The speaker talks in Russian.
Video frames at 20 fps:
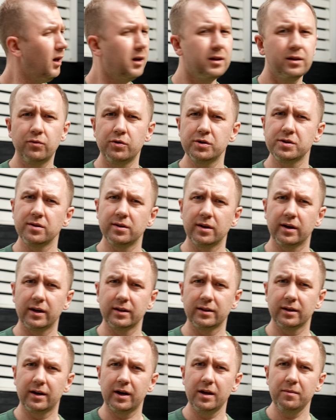Двойственная
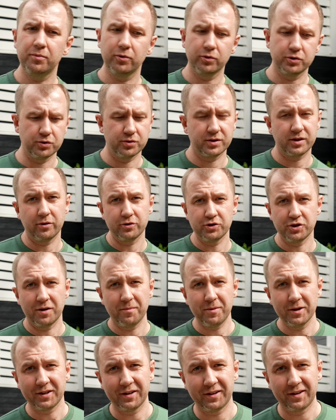какая-то хрень получилась. Короче,
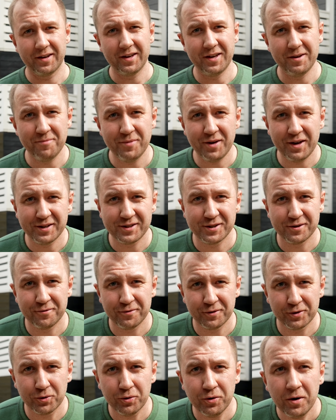ребятоньки, имейте в
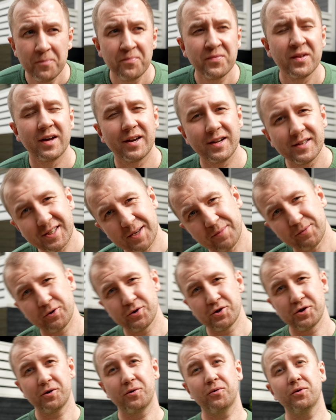виду, рецепт
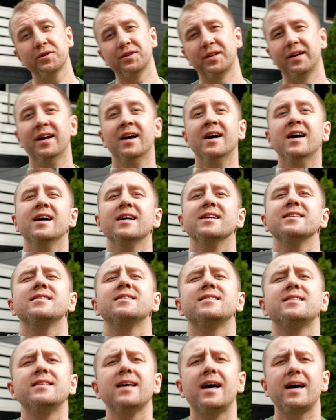очень годный.
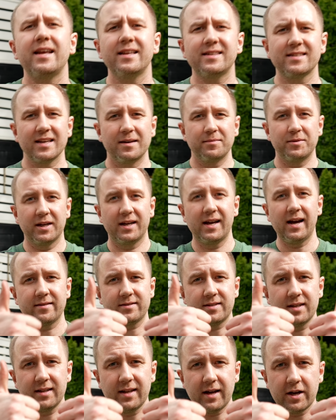За рецепты, как
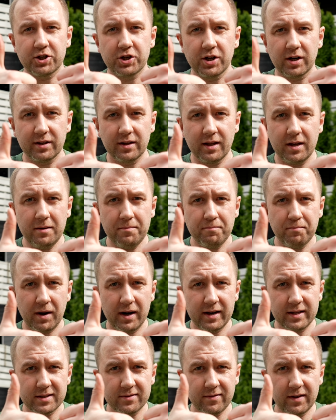всегда, жирный,
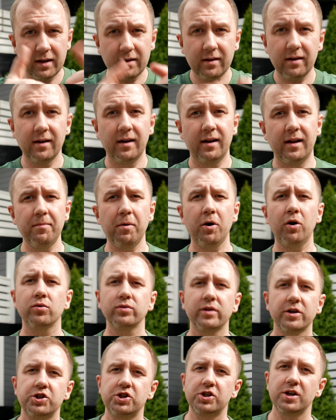палец вверх, либо
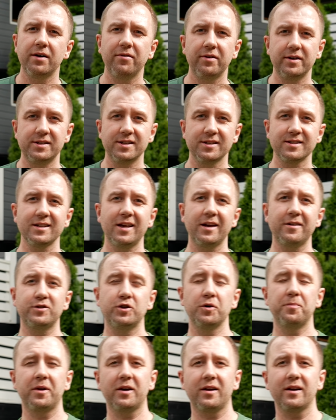худощавый дизлайк.
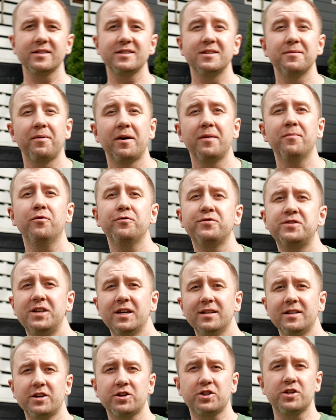Все прекрасно пойму.
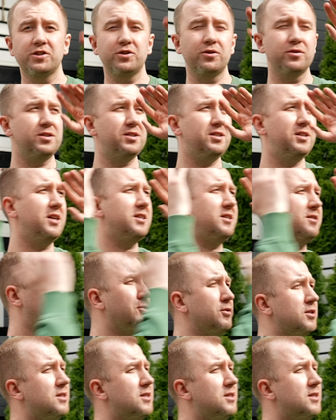Все наши соцсети вот